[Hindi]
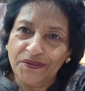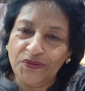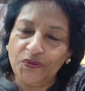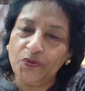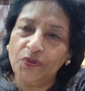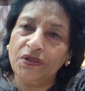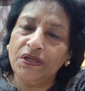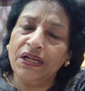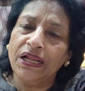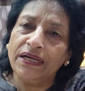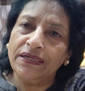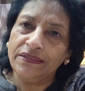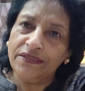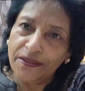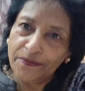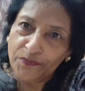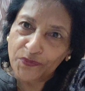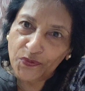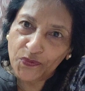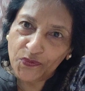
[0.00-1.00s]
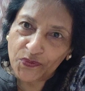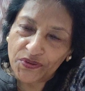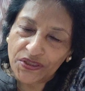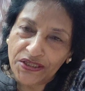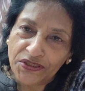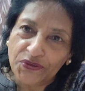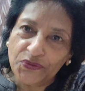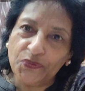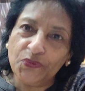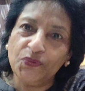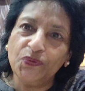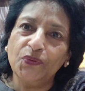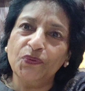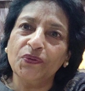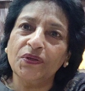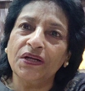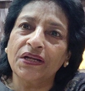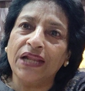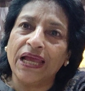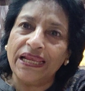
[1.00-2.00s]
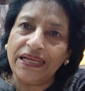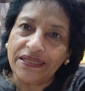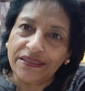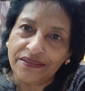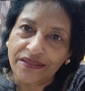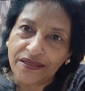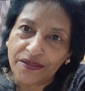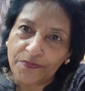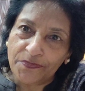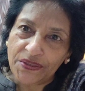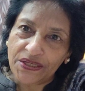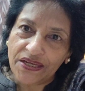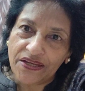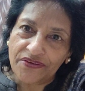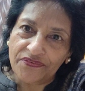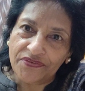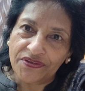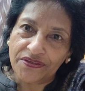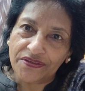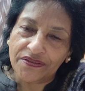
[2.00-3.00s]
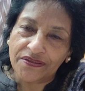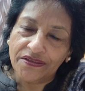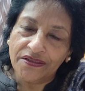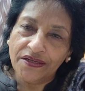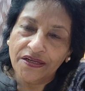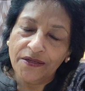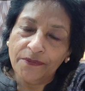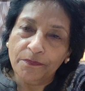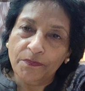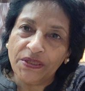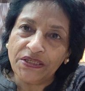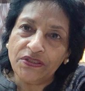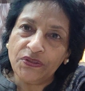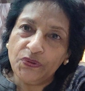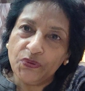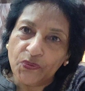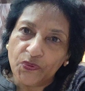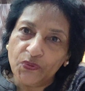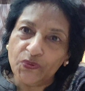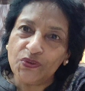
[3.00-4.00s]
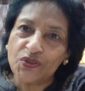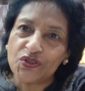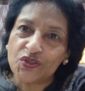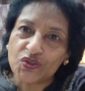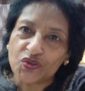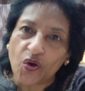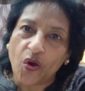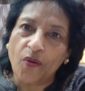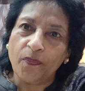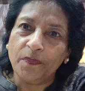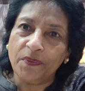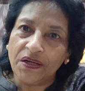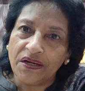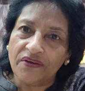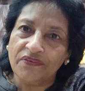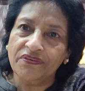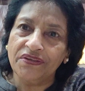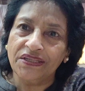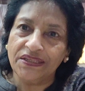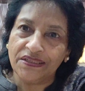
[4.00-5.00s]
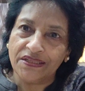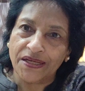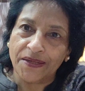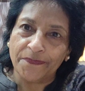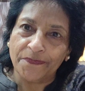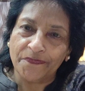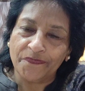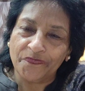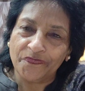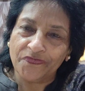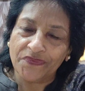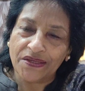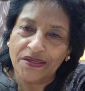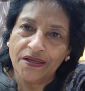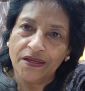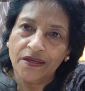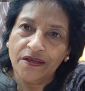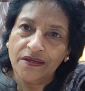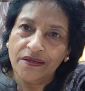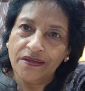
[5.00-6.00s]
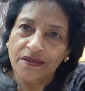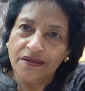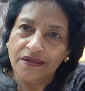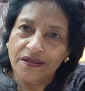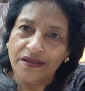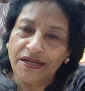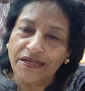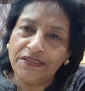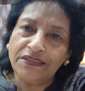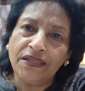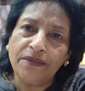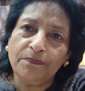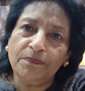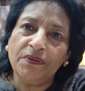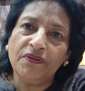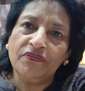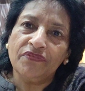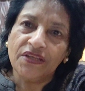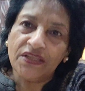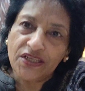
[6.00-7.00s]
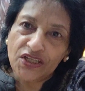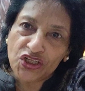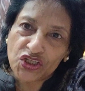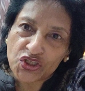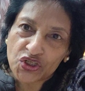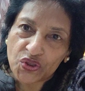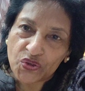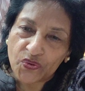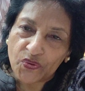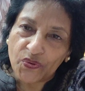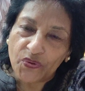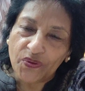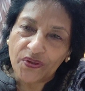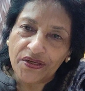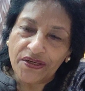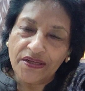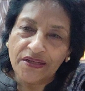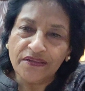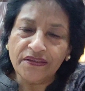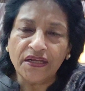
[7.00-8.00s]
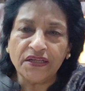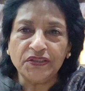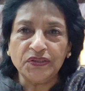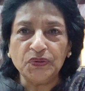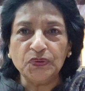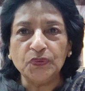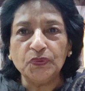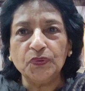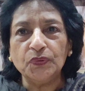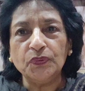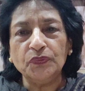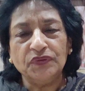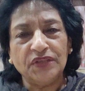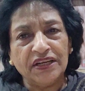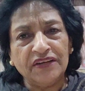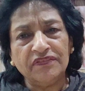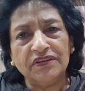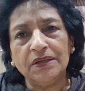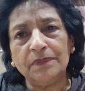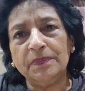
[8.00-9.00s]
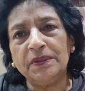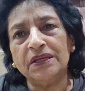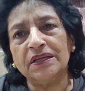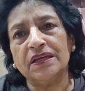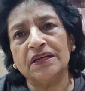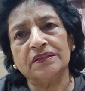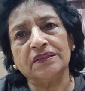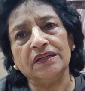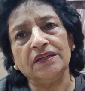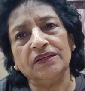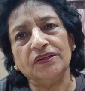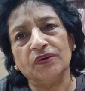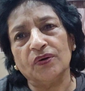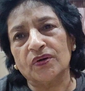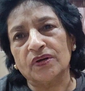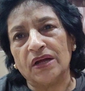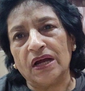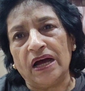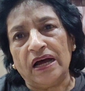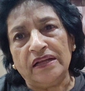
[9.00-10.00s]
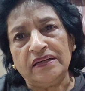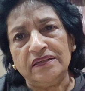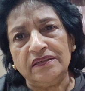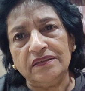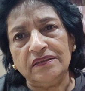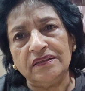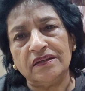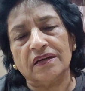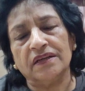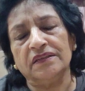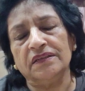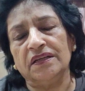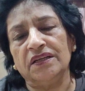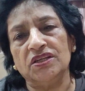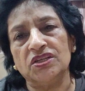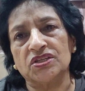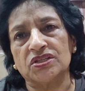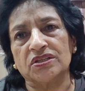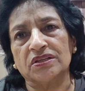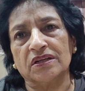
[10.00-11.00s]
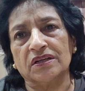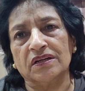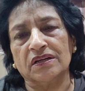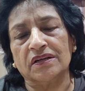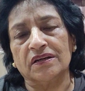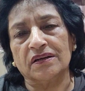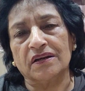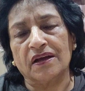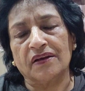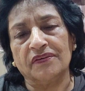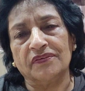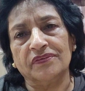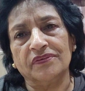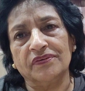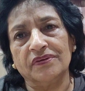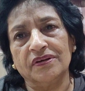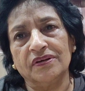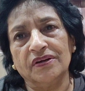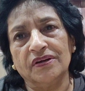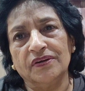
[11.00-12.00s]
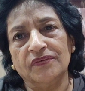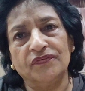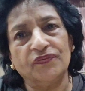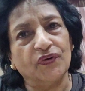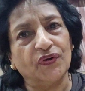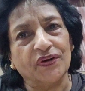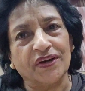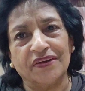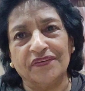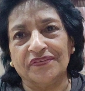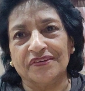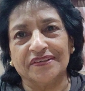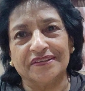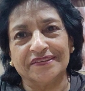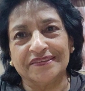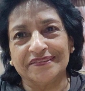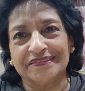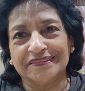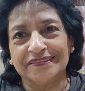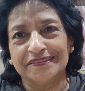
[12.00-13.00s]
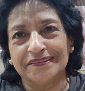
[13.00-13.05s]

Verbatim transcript: यू लेट देम नो दैट यू डोंट लाइक देयर बिहेवियर बट डोंट स्टॉप लविंग देम लेट देम बी वेरी श्योर दैट यू दे विल बी गेटिंग योर अनकंडीशनल लव फॉर एवर